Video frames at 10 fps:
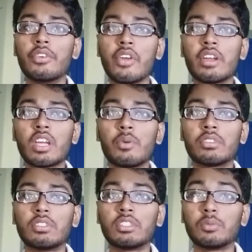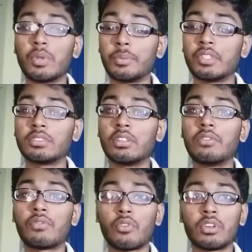रेयर कैमरा थर्टीन मेगा पिक्सल
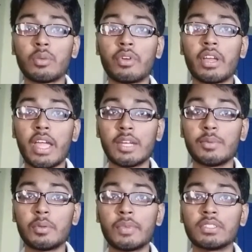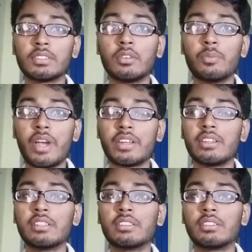फ्रंट कैमरा एट मेगा पिक्सल
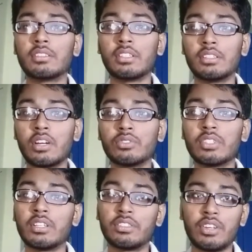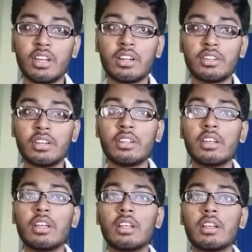बैटरी थ्री थाउजेंड एंड थ्री हंड्रेड
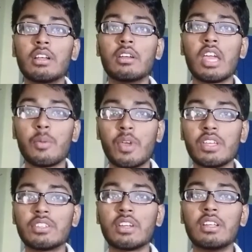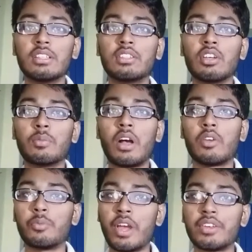एम का लिथियम
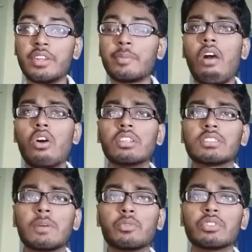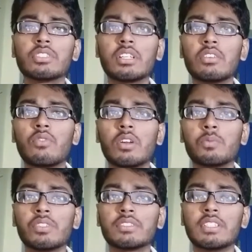आयन बैटरी और इसका प्रोसेसर है 1.6
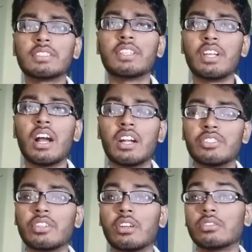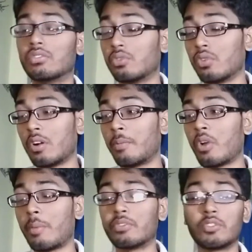पॉइंट का जो
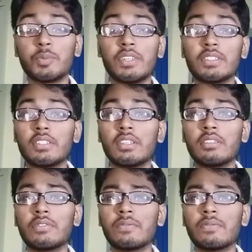आपको अमेजोन में इजीली